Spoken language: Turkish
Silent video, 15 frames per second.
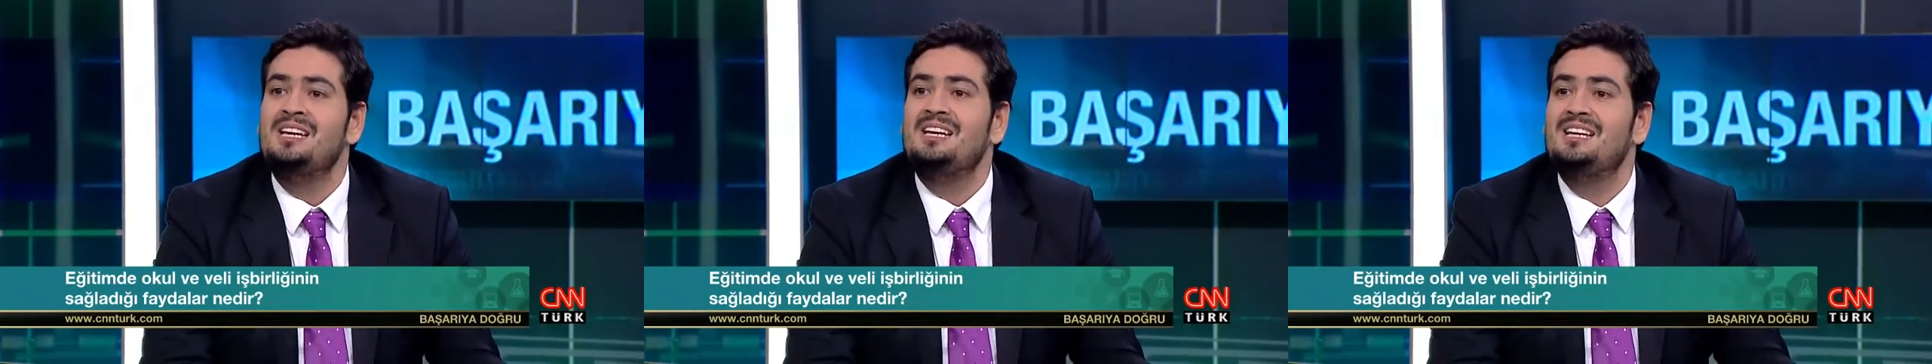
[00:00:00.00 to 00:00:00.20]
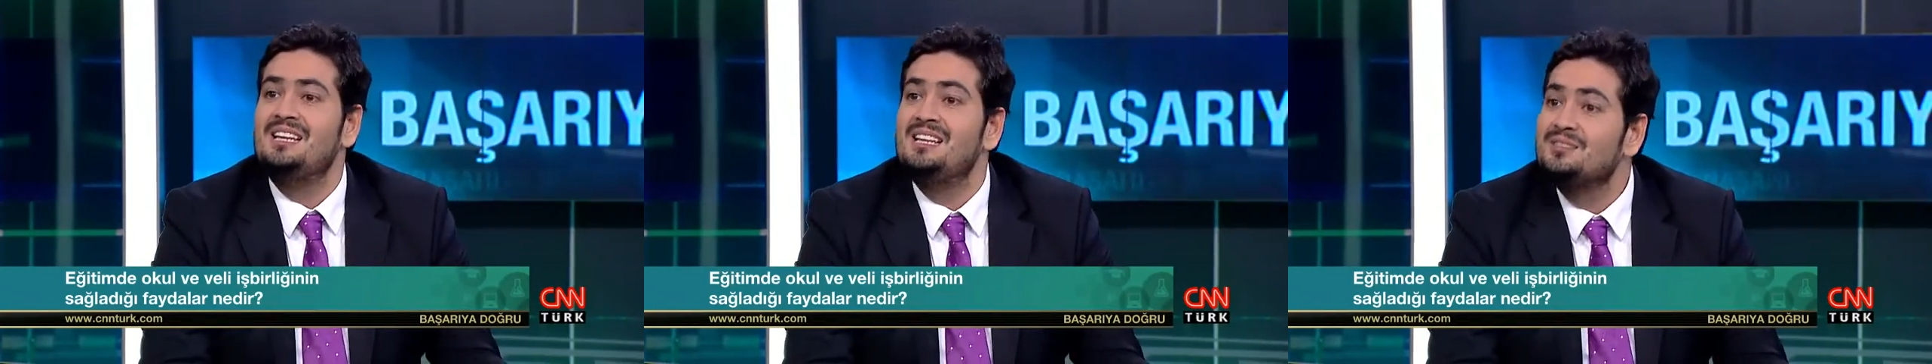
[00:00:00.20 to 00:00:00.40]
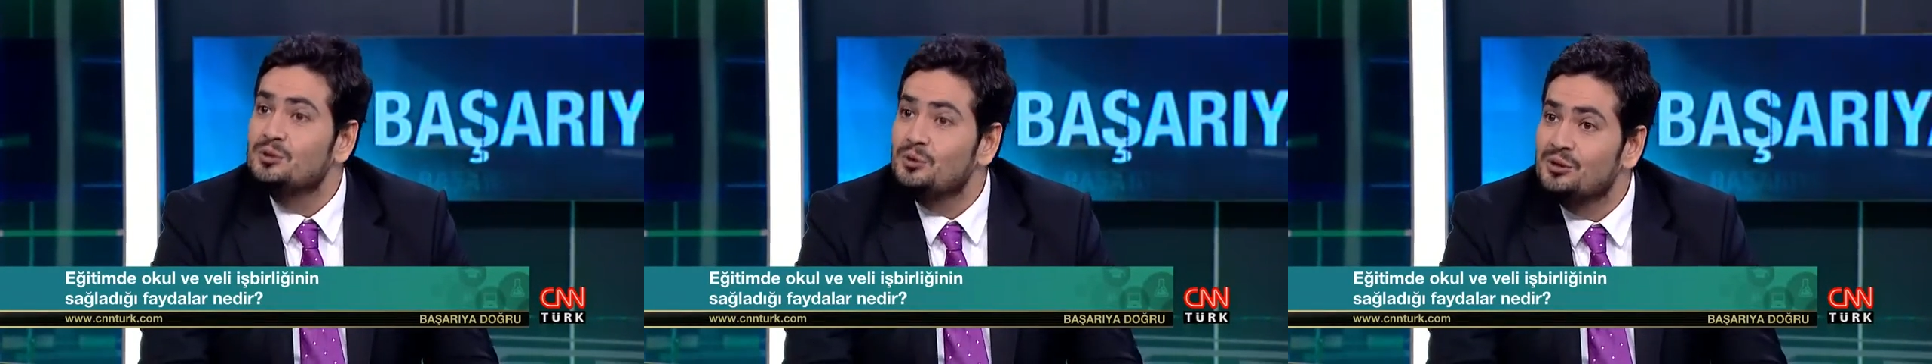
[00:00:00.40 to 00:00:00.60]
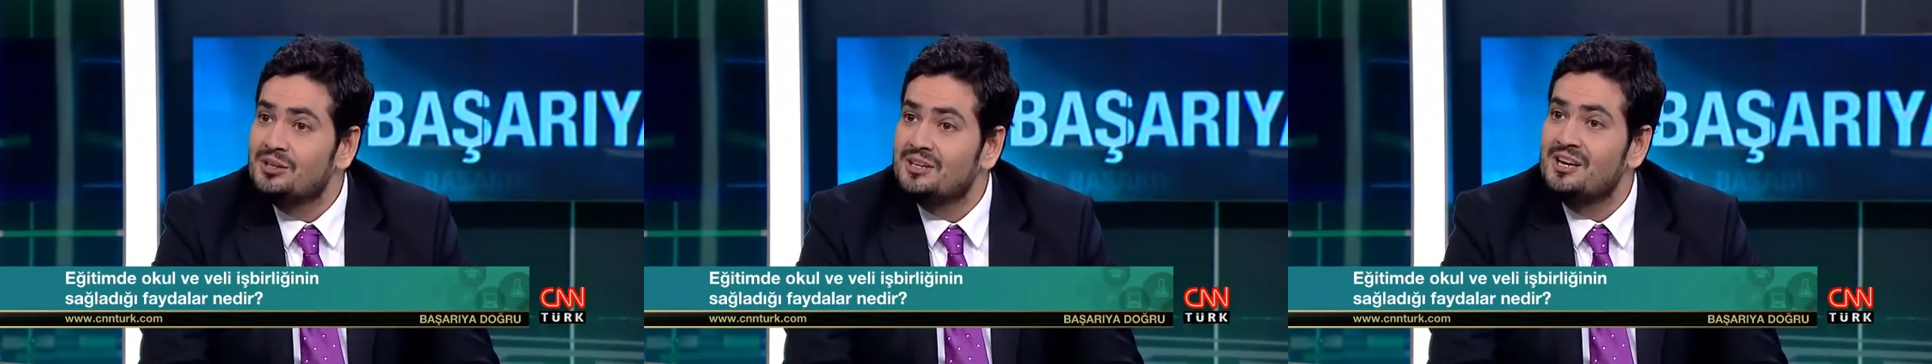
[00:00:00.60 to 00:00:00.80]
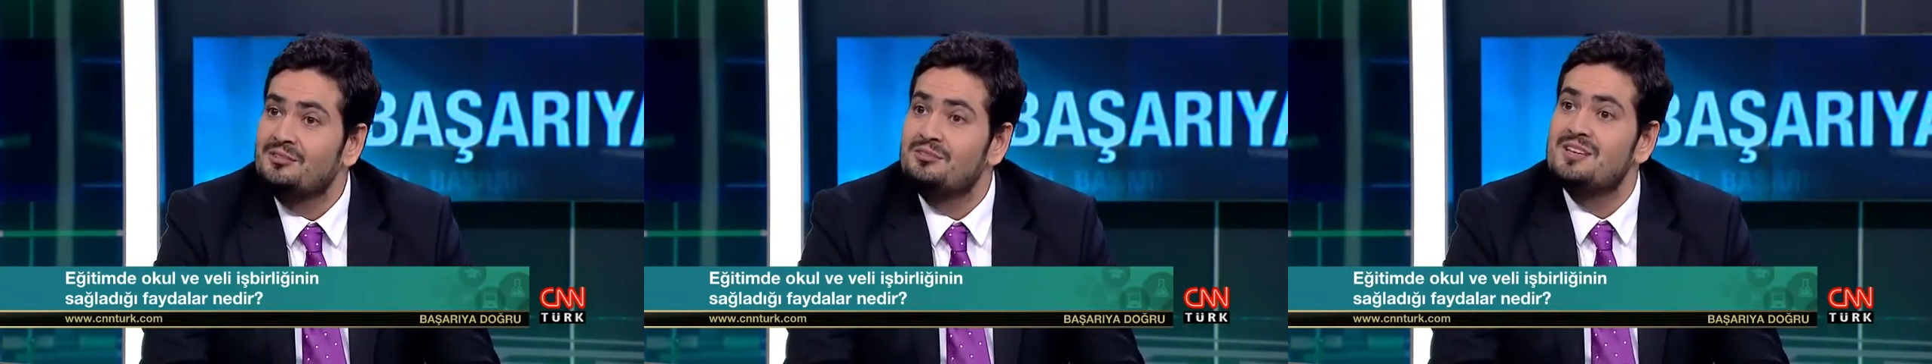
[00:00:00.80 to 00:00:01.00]
ileti
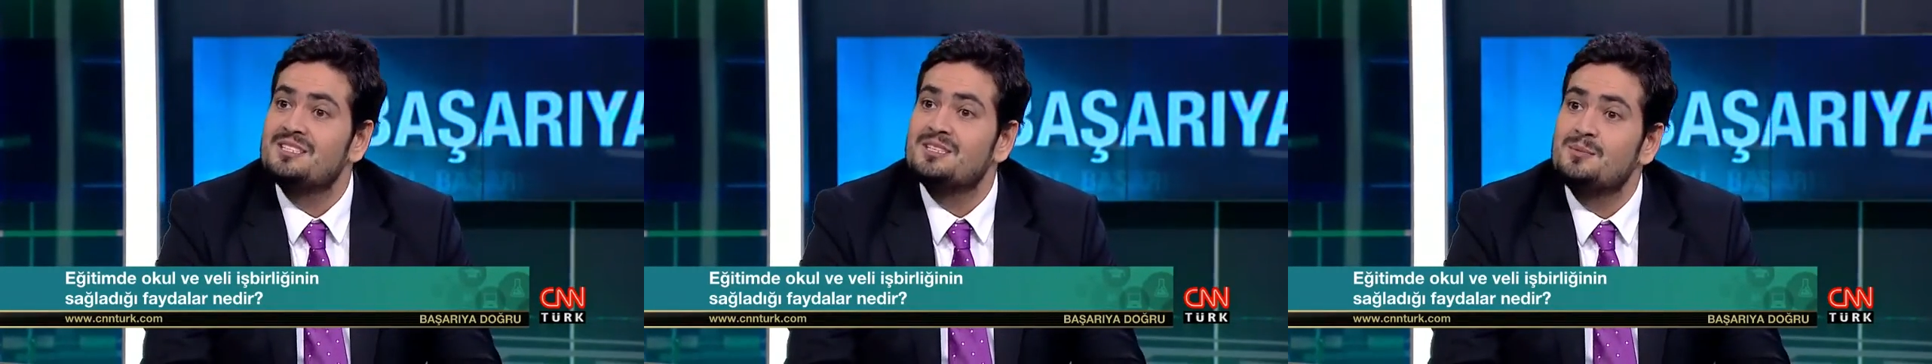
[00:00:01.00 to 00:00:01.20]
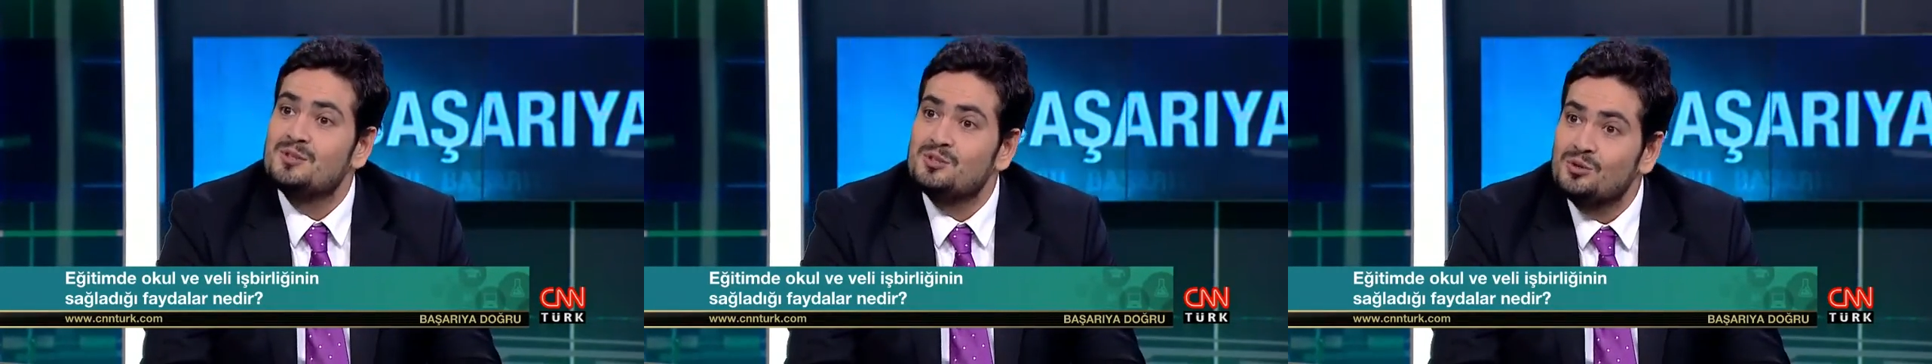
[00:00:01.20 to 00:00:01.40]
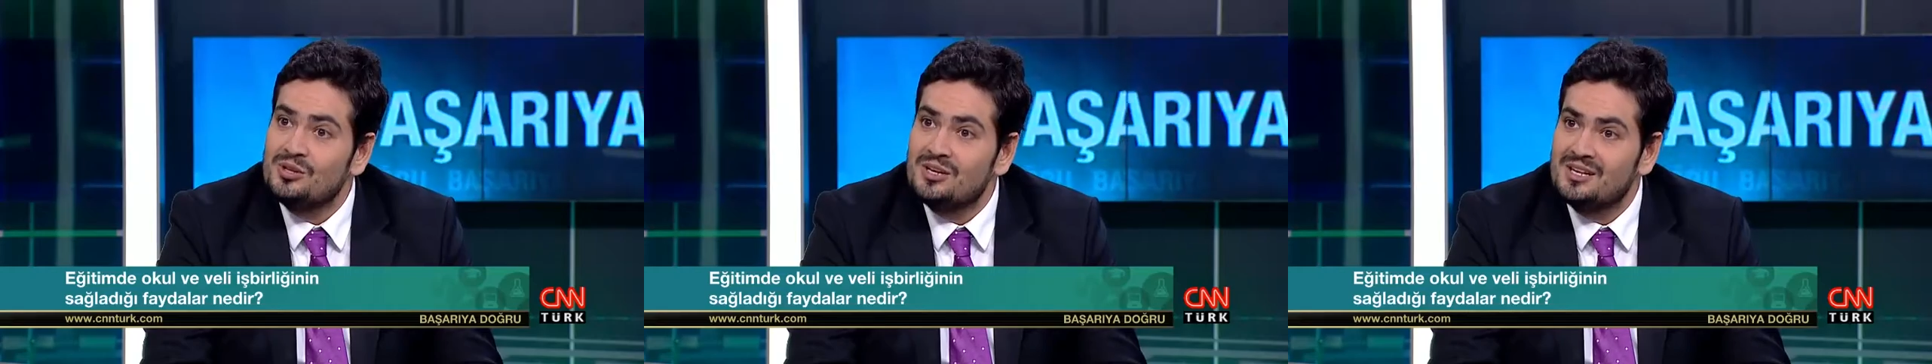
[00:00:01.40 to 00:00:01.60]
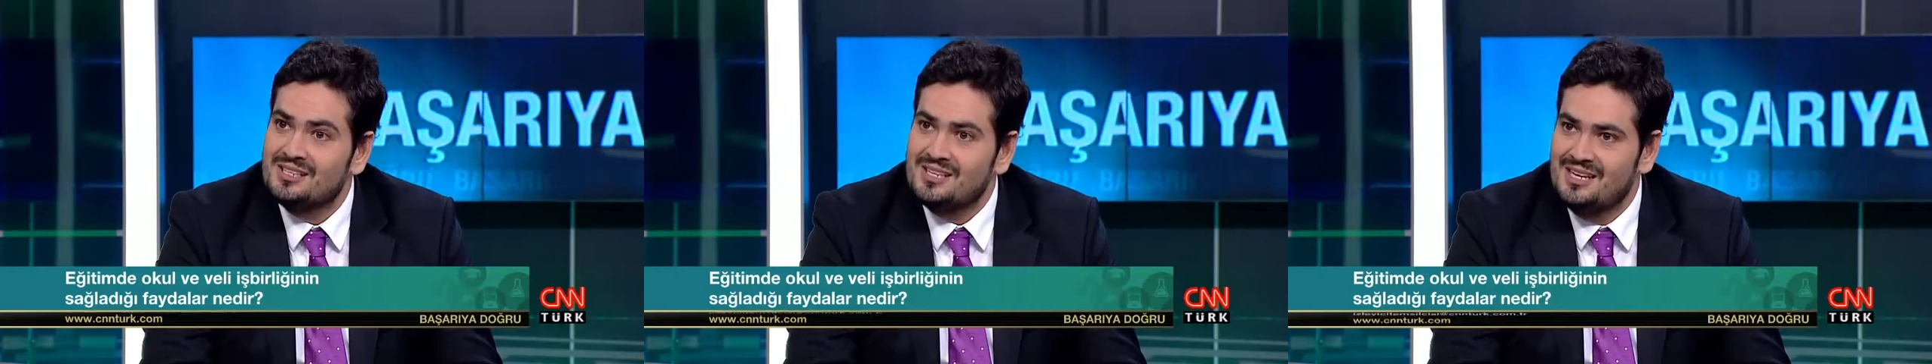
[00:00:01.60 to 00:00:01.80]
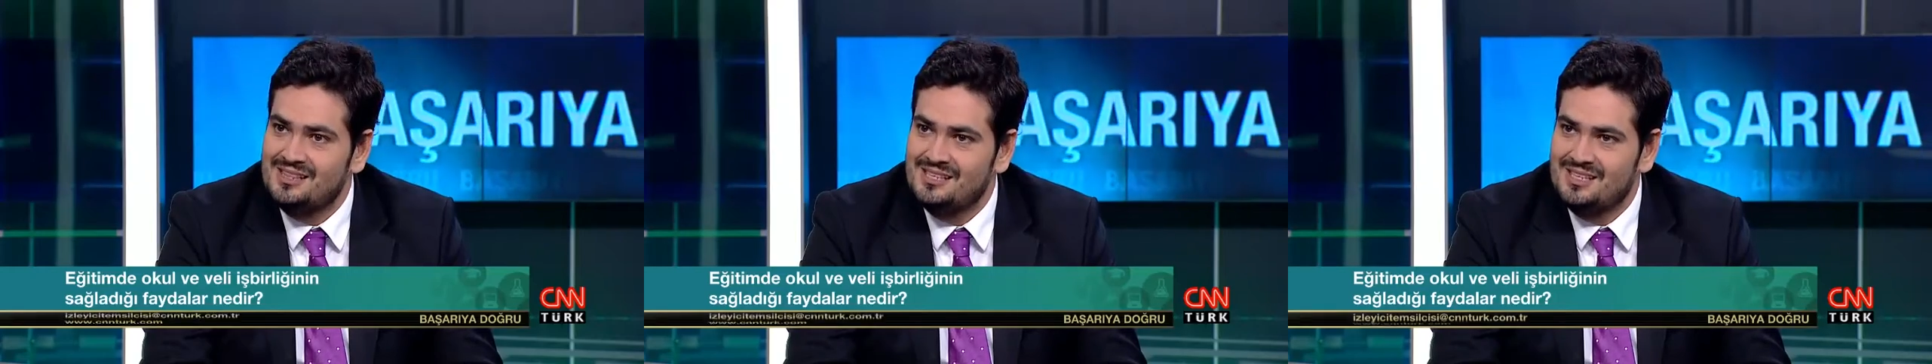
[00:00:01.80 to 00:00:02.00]
olarak ve SMS olarak
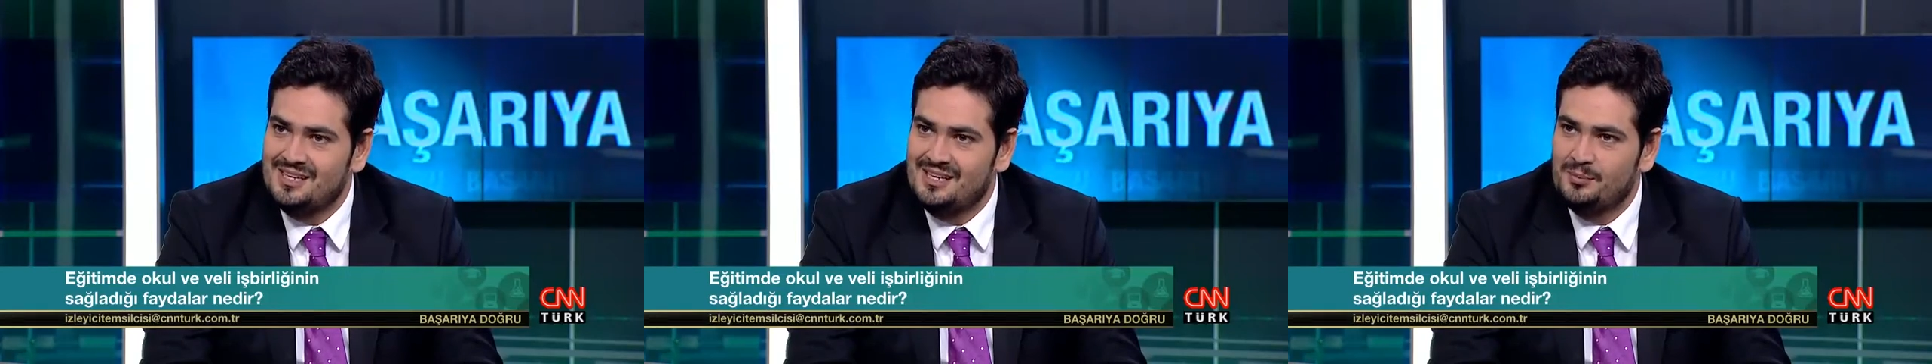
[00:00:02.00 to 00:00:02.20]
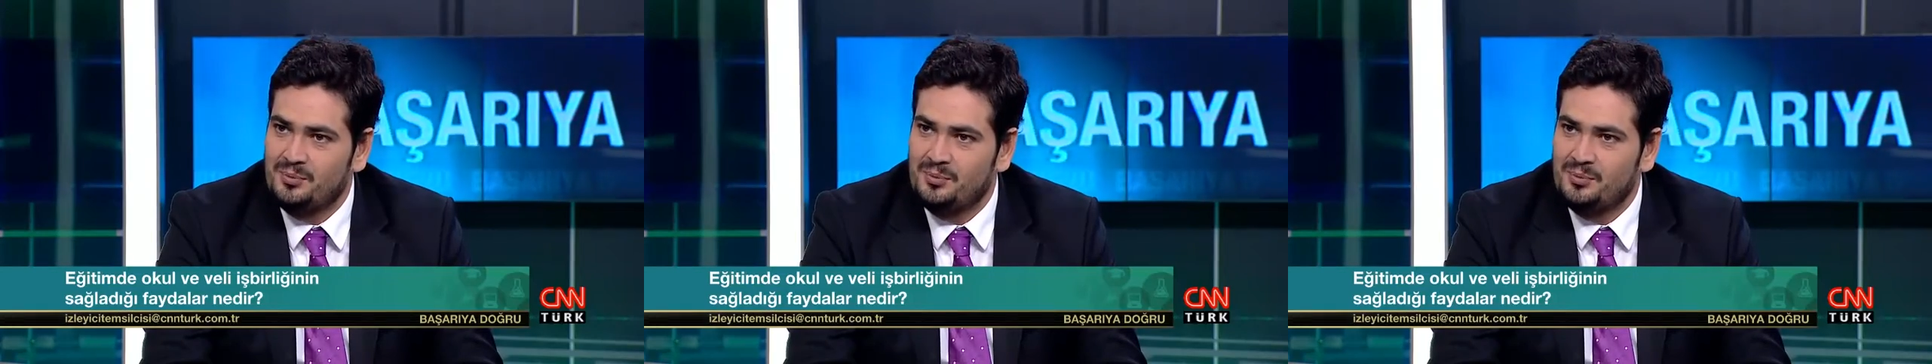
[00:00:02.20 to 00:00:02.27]
kendileriyle